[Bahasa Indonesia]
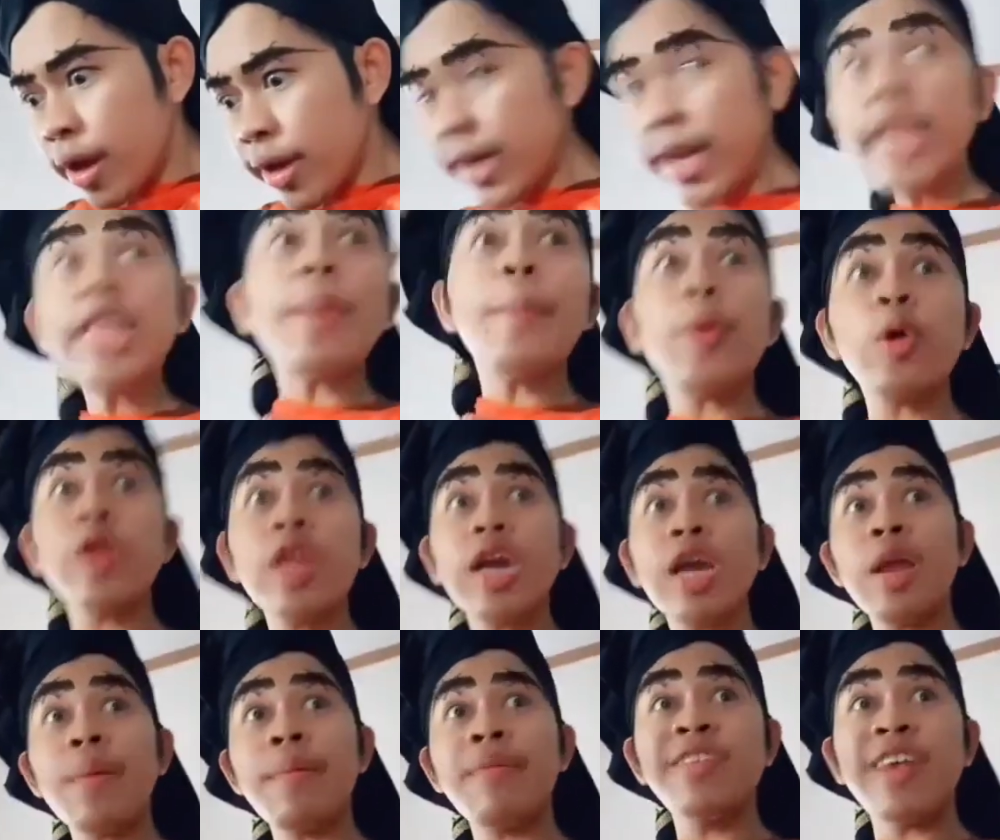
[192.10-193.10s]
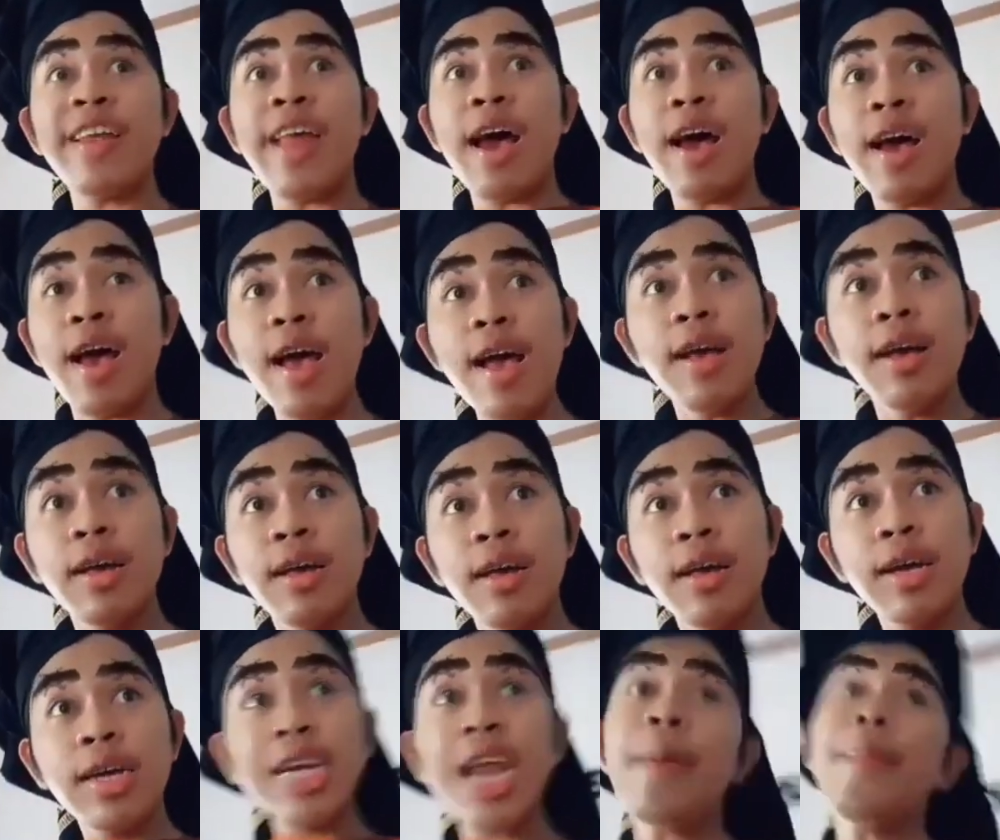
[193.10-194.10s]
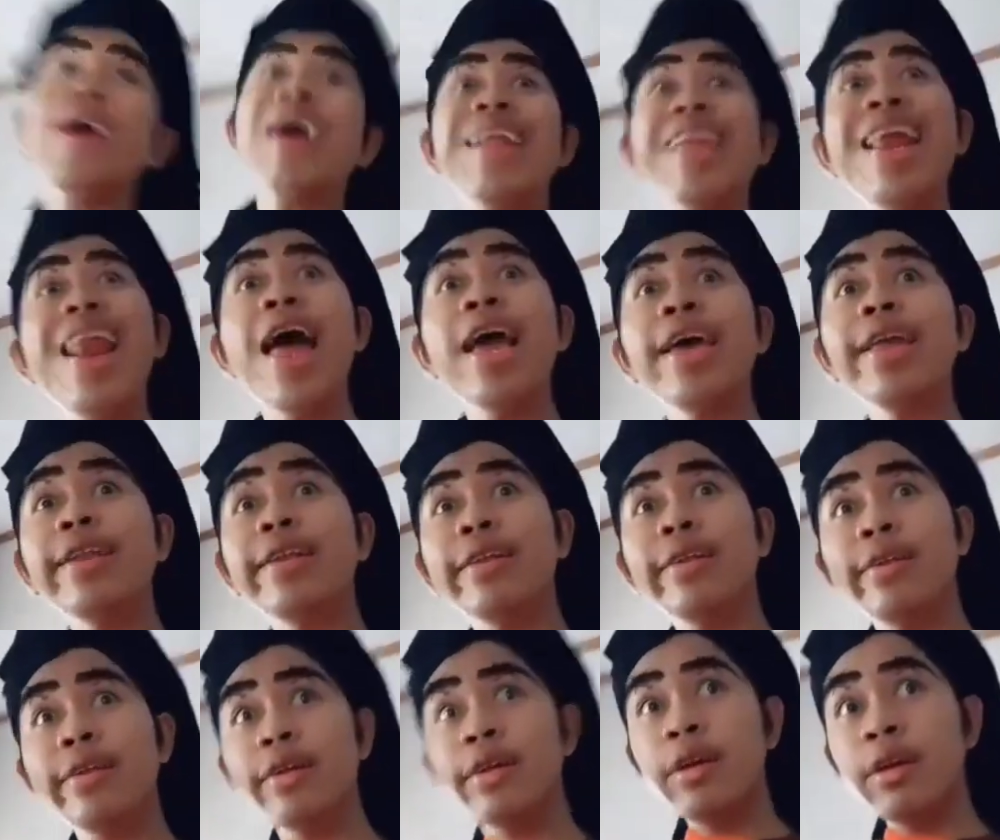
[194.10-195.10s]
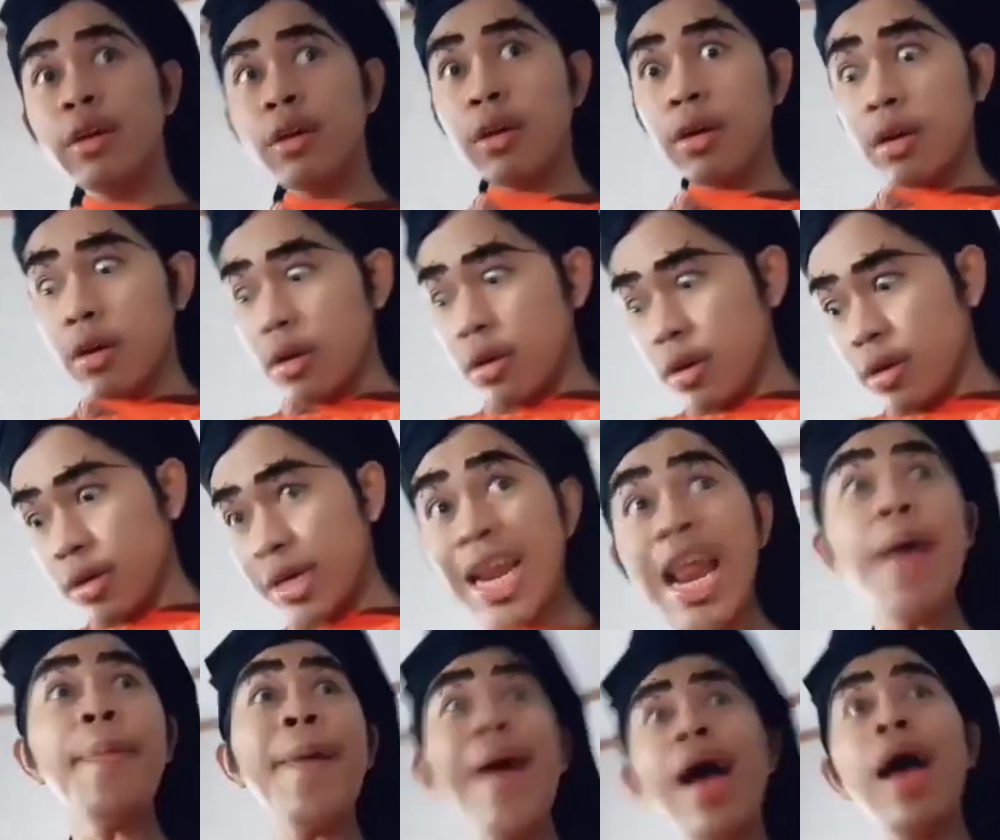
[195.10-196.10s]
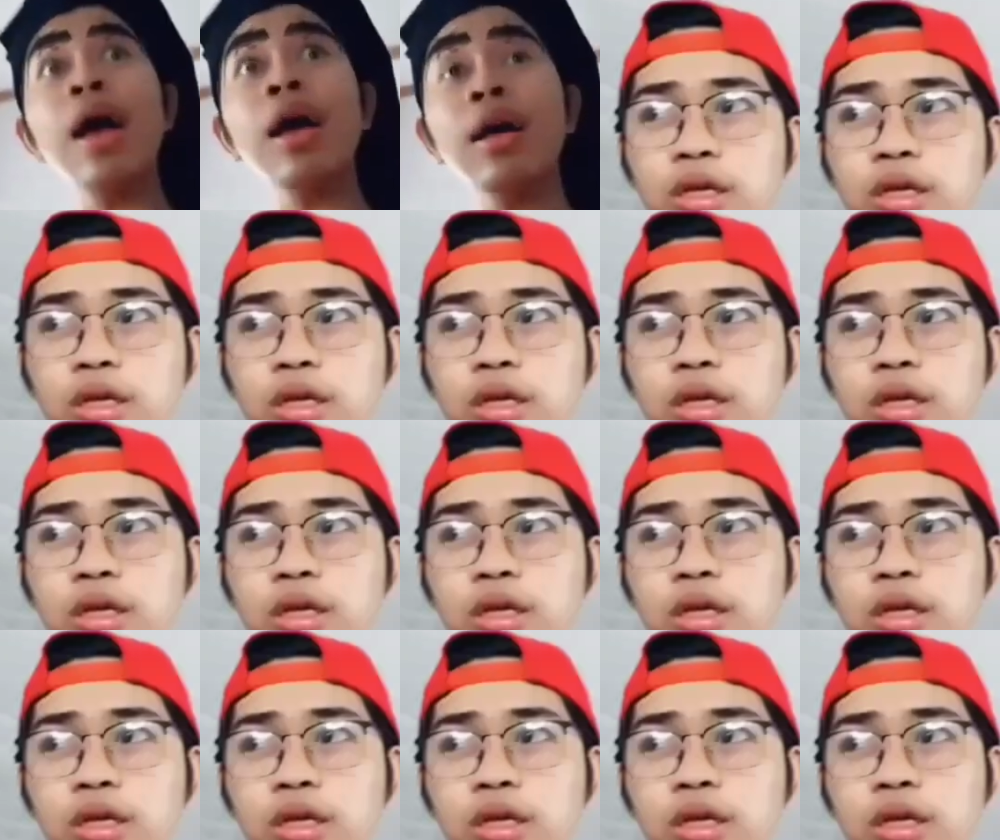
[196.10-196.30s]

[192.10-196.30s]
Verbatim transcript: Ini tupperware-nya kenapa masih ada? Hah? Kenapa nggak dihilangin? Kenapa?